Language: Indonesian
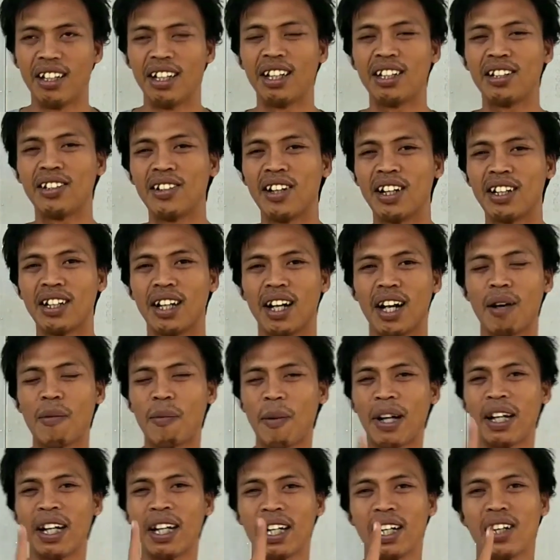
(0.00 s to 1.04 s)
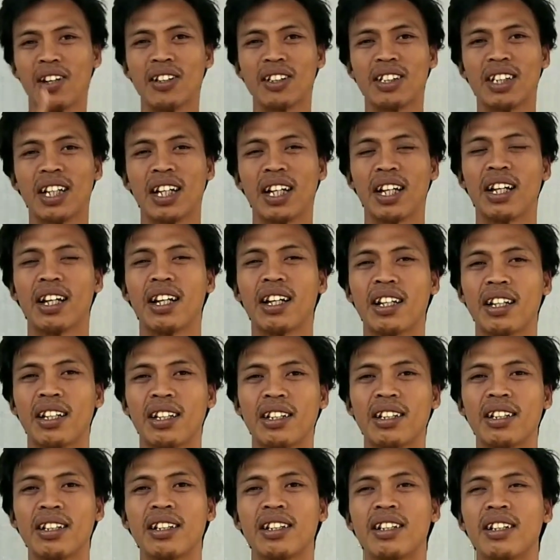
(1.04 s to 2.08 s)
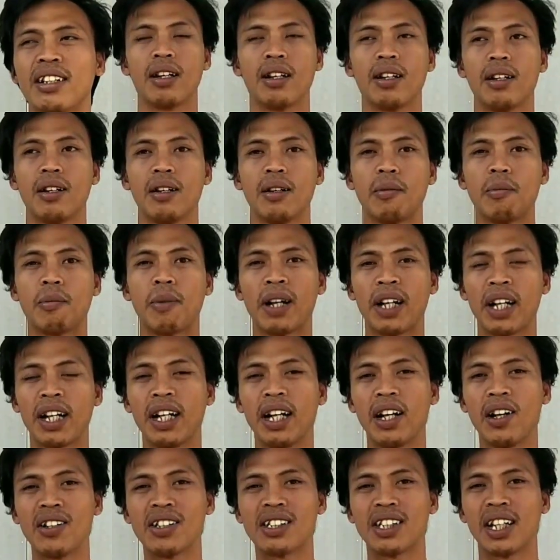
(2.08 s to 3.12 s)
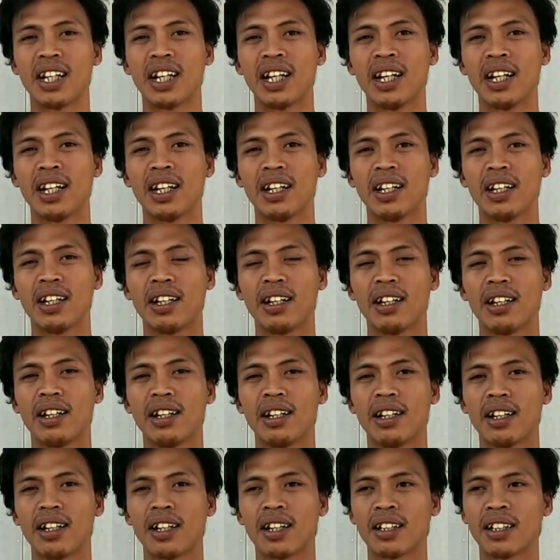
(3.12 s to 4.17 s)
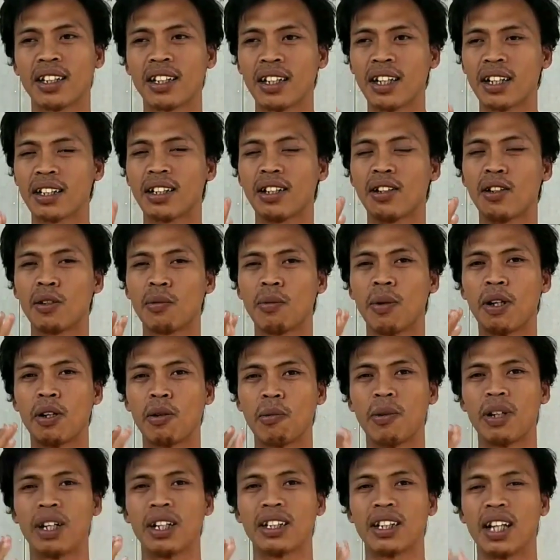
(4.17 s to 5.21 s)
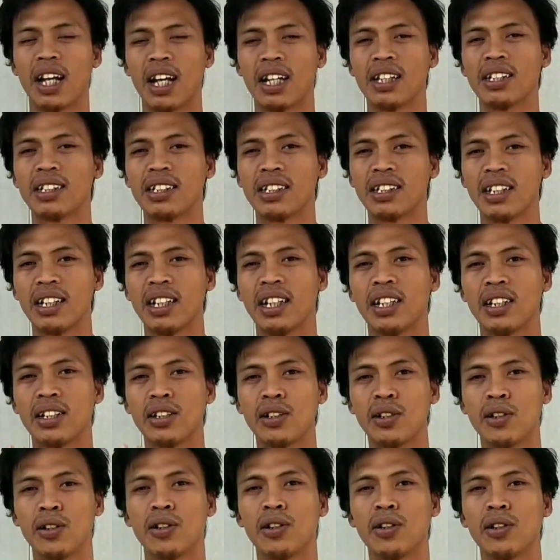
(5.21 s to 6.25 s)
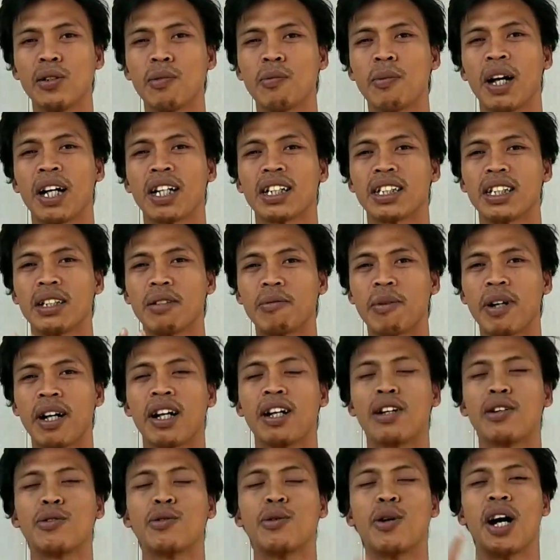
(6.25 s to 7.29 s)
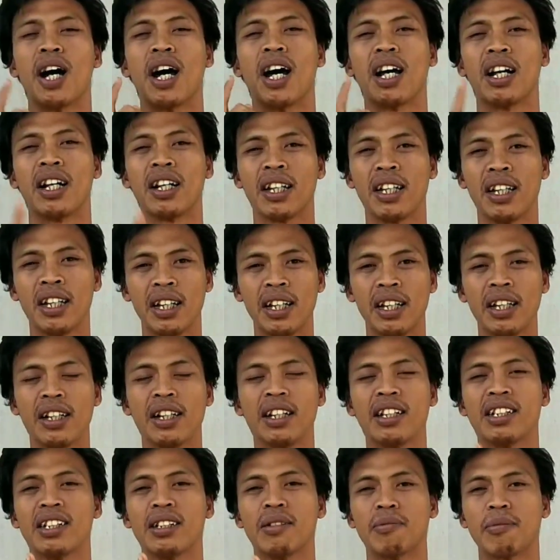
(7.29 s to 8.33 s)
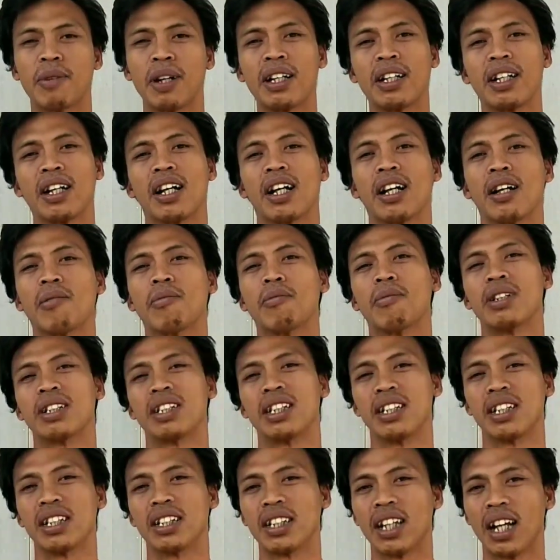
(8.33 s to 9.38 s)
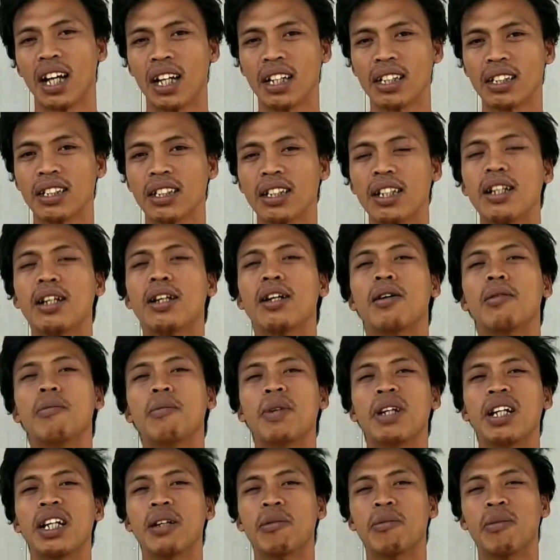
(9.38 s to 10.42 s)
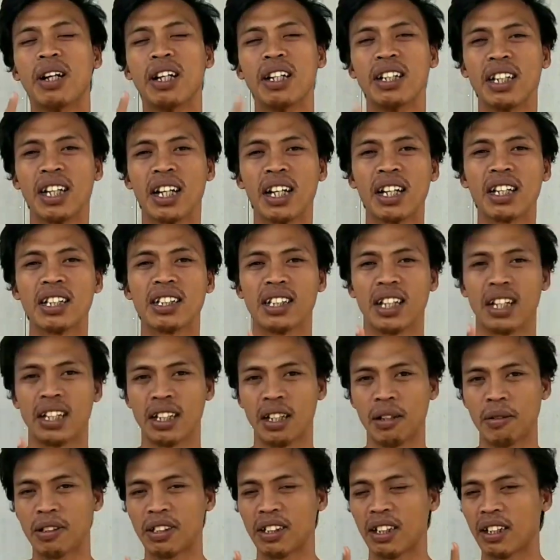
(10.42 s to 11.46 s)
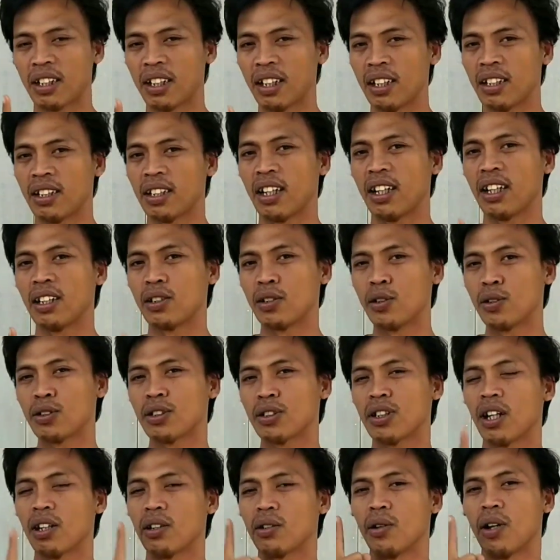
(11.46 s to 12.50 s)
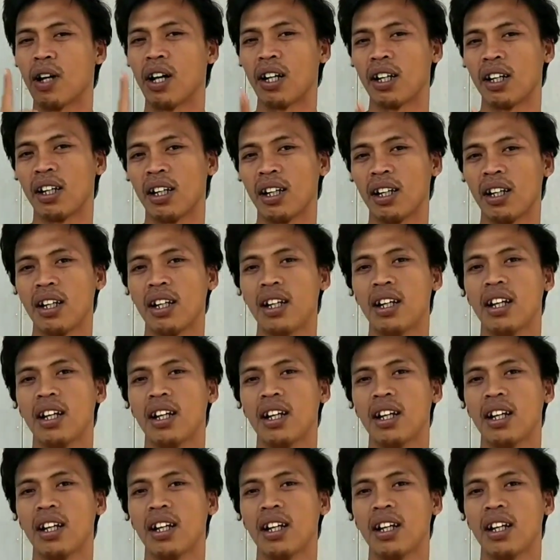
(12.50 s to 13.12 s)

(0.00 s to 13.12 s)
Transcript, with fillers: itu adalah panen DOC. Panen DOC ketika telur baru menetas itu maksimal dua hari disimpan dalam mesin tetas. Minimalnya saya sering itu satu hari